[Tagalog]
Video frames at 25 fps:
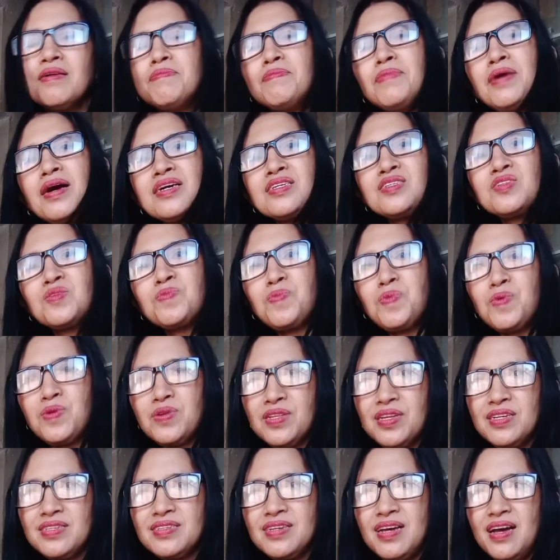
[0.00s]
mga
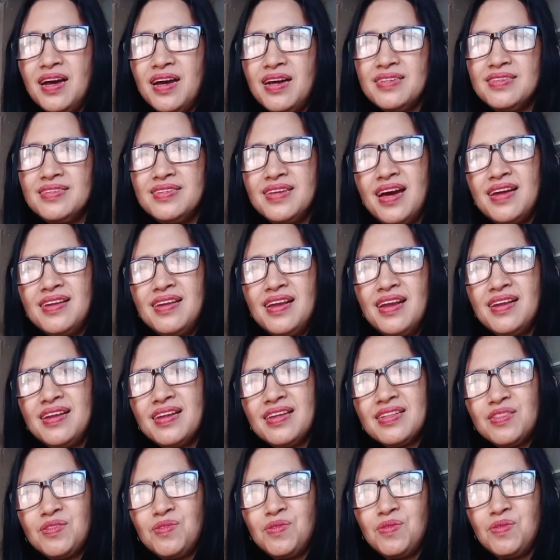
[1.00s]
suporta sa channel
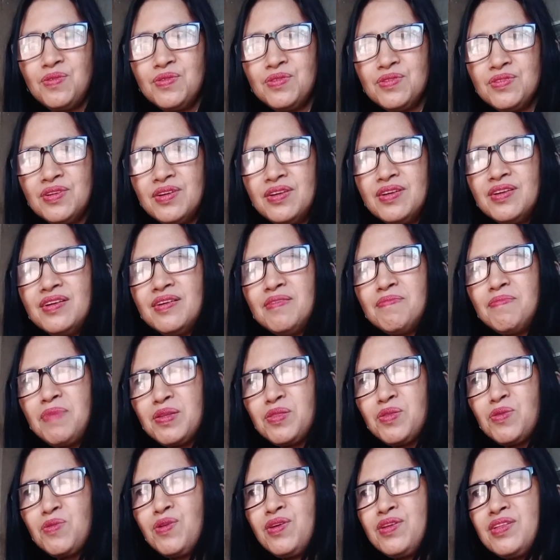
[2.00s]
na to
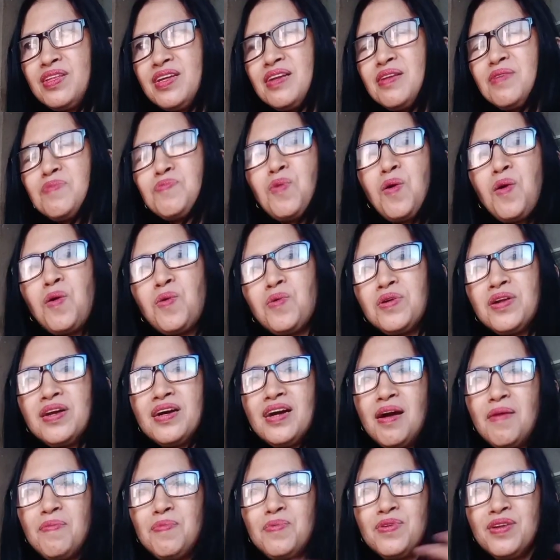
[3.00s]
patuloy na rin po ako
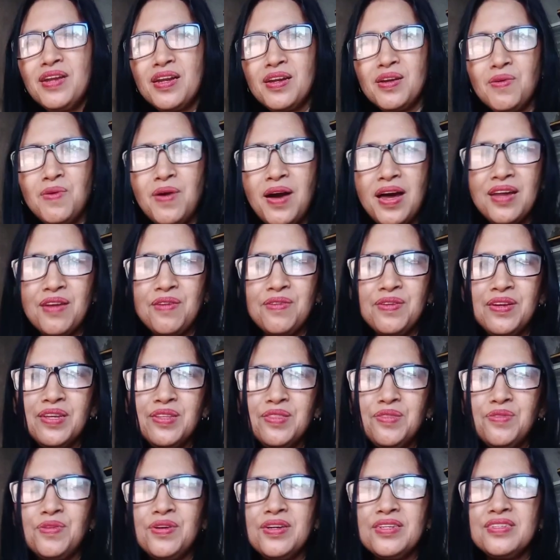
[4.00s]
nag-upload araw-araw
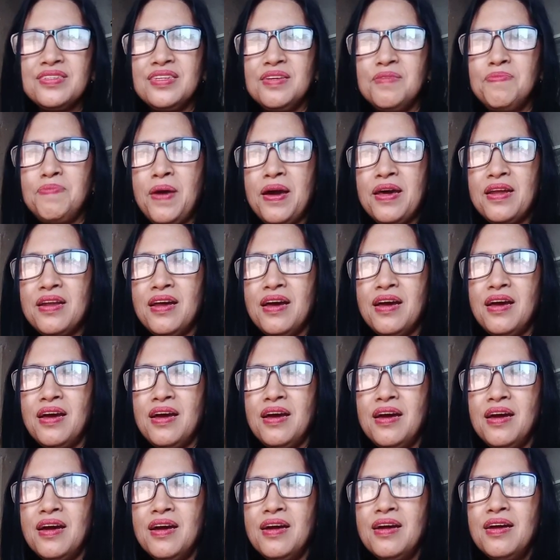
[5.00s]
dito kasi
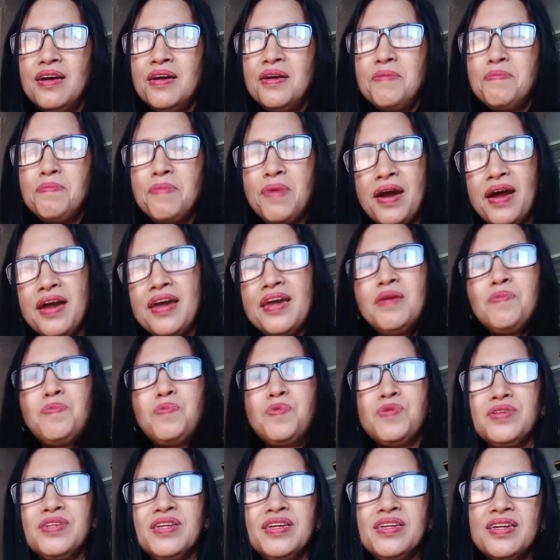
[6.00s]
para
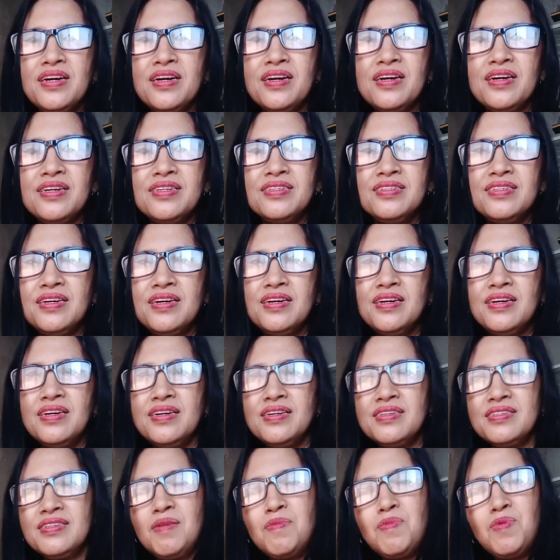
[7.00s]
makaipon din ng
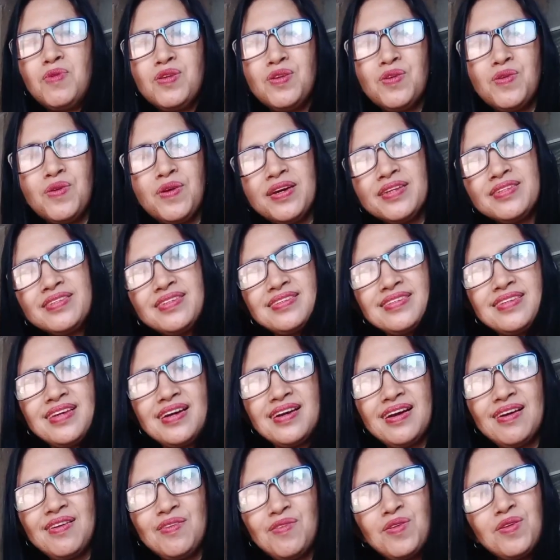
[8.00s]
kanyang WH at
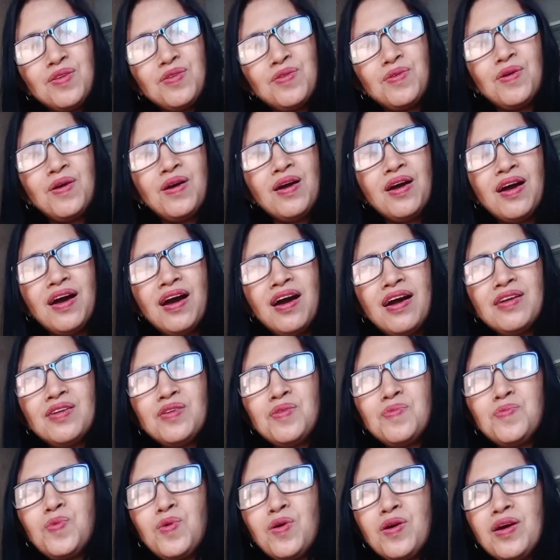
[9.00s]
saka all
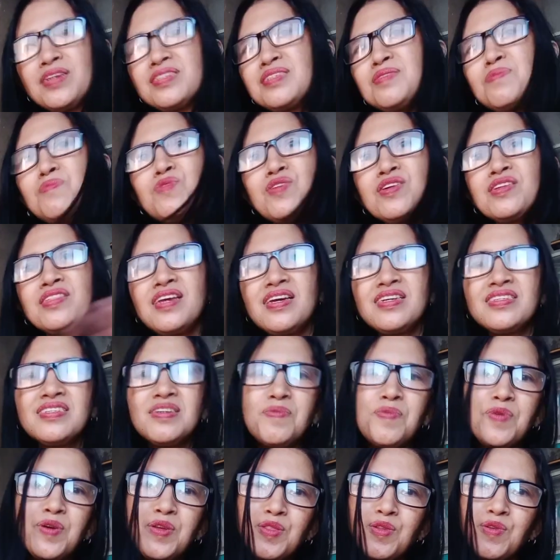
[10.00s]
ano po kasi monetize
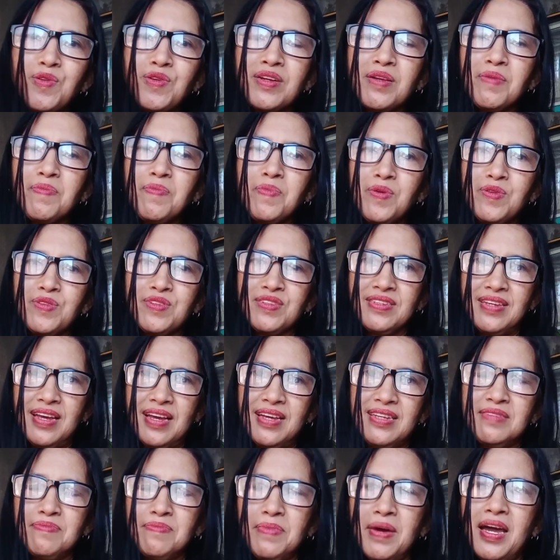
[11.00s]
na po itong replus
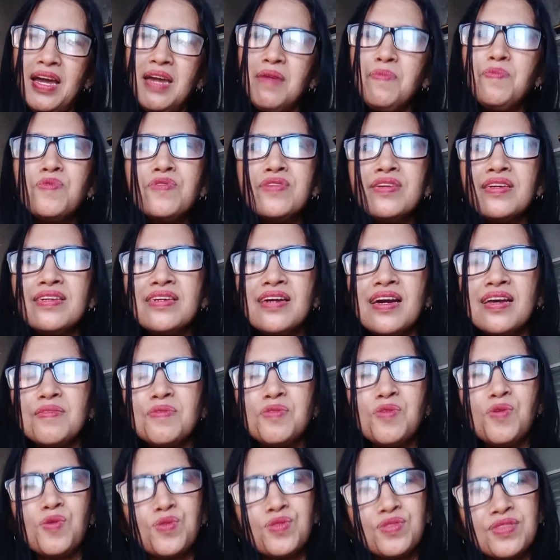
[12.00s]
guys makaipon din kahit
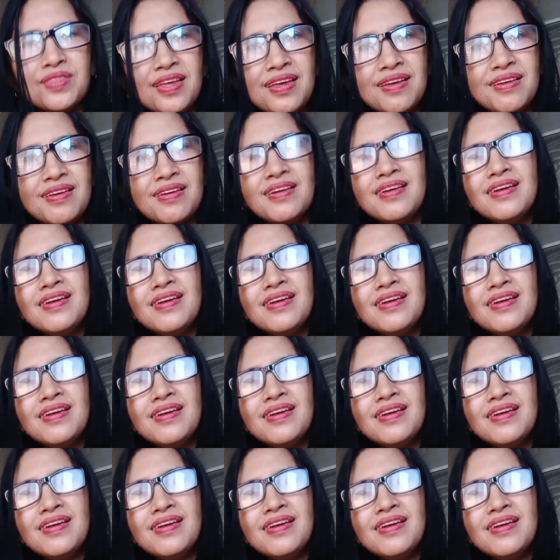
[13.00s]
konting